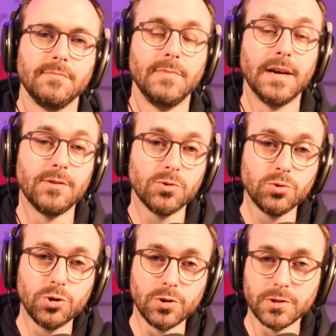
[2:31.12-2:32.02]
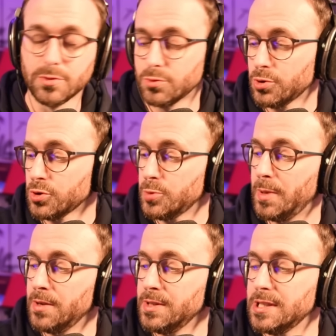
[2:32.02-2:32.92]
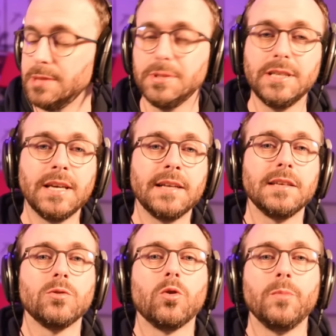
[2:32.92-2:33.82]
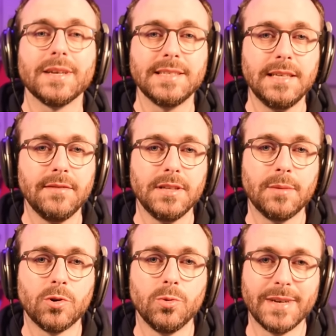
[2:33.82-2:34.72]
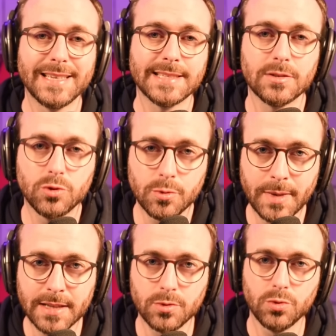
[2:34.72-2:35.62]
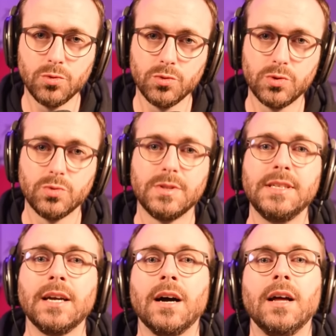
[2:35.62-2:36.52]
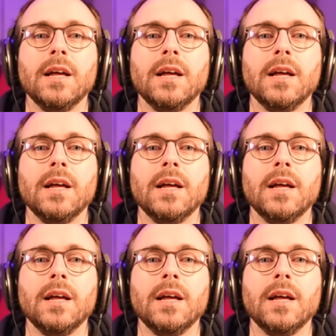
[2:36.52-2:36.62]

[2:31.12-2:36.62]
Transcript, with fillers: Mais avant toute chose, on ne change pas une équipe qui gagne et on remercie évidemment le magasin Thomann de nous soutenir.